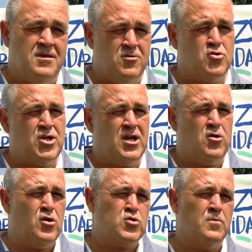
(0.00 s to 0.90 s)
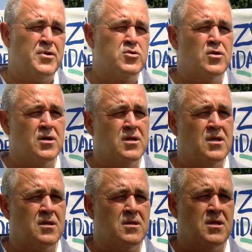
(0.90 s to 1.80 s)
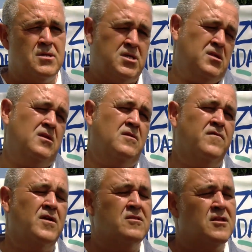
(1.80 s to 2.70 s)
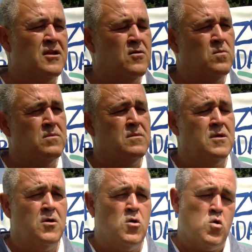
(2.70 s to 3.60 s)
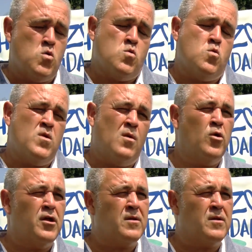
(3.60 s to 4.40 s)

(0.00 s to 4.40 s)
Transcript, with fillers: y entonces creo que son personas que, que sí significan tener una buena